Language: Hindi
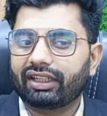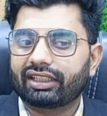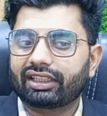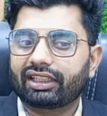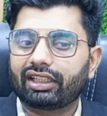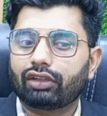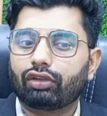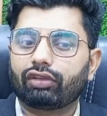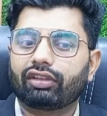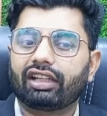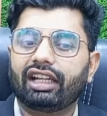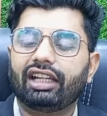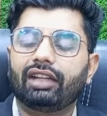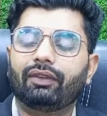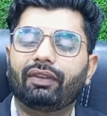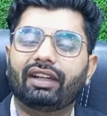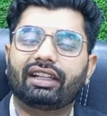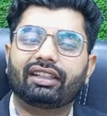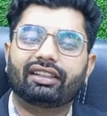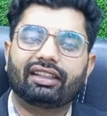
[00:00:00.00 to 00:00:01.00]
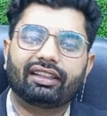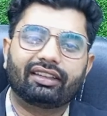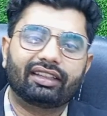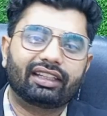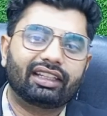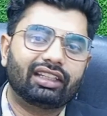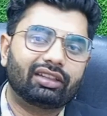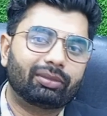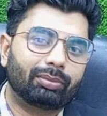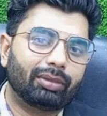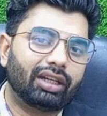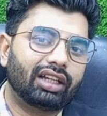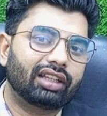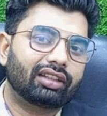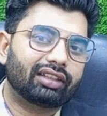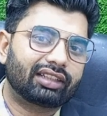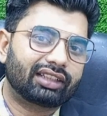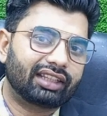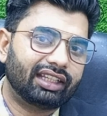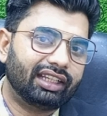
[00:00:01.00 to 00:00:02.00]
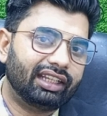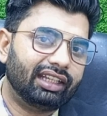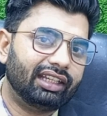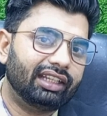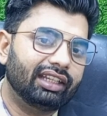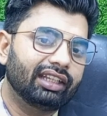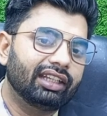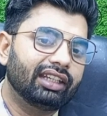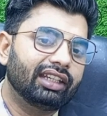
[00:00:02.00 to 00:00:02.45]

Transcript: इफेक्ट की तो साइड इफेक्ट जैसे कि इसमें आ सकते हैं